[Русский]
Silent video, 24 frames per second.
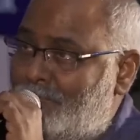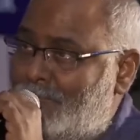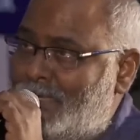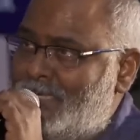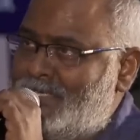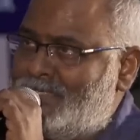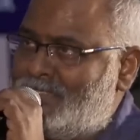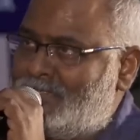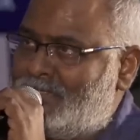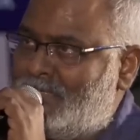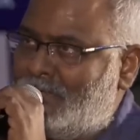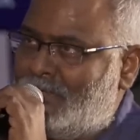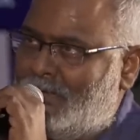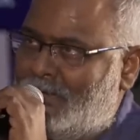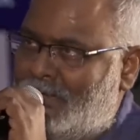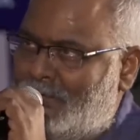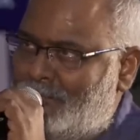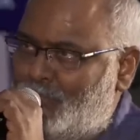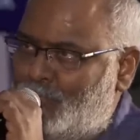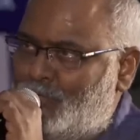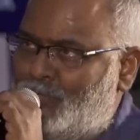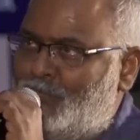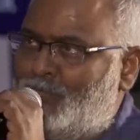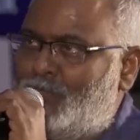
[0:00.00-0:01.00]
Выделите
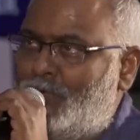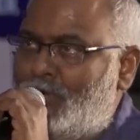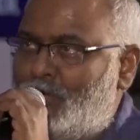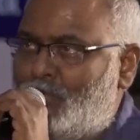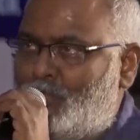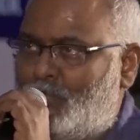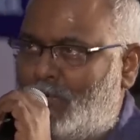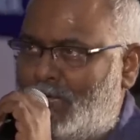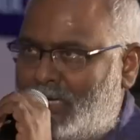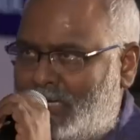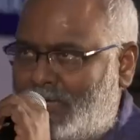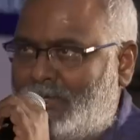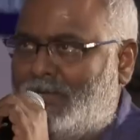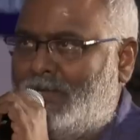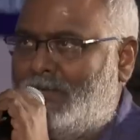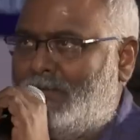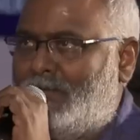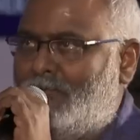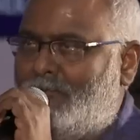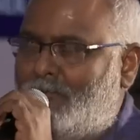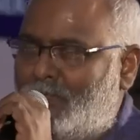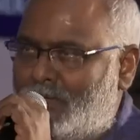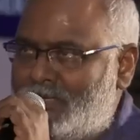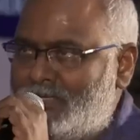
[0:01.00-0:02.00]
одно самое
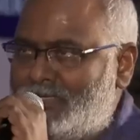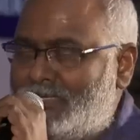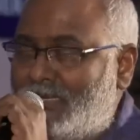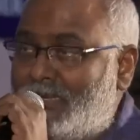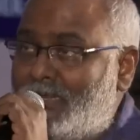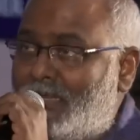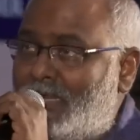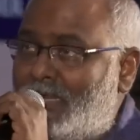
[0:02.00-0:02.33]
лучшее и